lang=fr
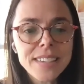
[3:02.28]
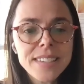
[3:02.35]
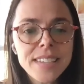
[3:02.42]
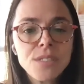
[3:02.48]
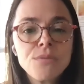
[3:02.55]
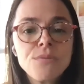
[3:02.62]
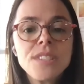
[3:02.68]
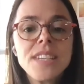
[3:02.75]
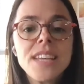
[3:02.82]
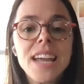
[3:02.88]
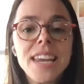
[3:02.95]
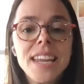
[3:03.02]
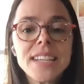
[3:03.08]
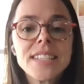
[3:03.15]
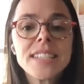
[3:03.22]
C'est aussi
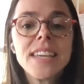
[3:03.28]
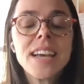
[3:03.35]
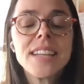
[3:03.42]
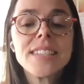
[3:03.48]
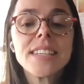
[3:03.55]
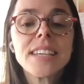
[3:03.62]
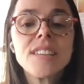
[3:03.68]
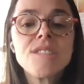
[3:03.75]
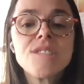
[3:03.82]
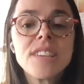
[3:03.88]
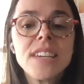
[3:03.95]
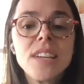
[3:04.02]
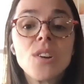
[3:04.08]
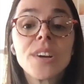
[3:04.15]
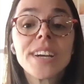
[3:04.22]
Alex qui a
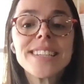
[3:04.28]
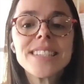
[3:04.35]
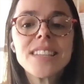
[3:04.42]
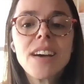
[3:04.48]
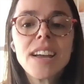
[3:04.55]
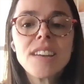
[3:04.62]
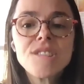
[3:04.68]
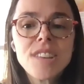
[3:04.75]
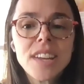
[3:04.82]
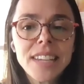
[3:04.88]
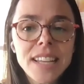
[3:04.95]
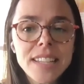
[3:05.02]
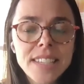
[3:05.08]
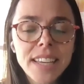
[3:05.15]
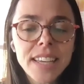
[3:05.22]
dirigé le récent rachat de
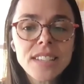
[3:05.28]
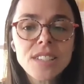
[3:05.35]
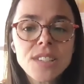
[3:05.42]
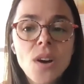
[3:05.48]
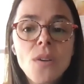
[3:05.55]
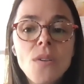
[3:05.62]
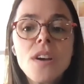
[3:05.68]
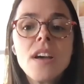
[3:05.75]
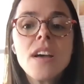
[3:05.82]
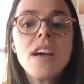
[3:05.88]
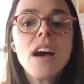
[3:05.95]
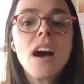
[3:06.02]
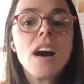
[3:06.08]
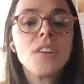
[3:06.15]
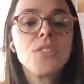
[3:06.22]
la direction
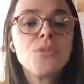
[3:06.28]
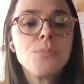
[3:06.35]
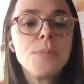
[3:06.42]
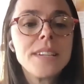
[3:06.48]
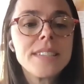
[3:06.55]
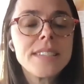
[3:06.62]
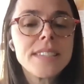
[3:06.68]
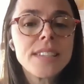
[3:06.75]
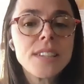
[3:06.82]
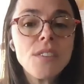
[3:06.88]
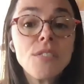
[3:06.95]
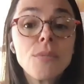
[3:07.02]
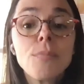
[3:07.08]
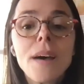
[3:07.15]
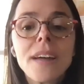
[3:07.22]
en
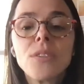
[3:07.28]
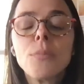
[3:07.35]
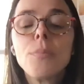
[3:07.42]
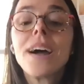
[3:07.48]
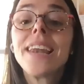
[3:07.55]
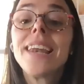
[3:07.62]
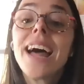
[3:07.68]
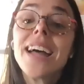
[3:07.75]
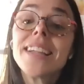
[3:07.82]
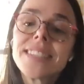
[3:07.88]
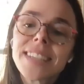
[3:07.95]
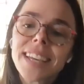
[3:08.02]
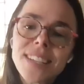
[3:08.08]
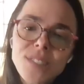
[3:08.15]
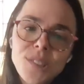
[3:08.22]
2019, euh, pardon, par la
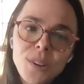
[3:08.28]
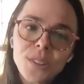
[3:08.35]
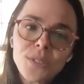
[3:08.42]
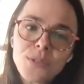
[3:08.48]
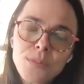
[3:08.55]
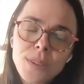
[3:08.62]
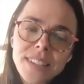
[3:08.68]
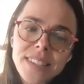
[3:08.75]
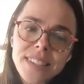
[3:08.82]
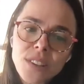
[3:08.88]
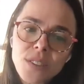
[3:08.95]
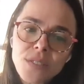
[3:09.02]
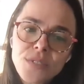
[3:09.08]
direction en 2019.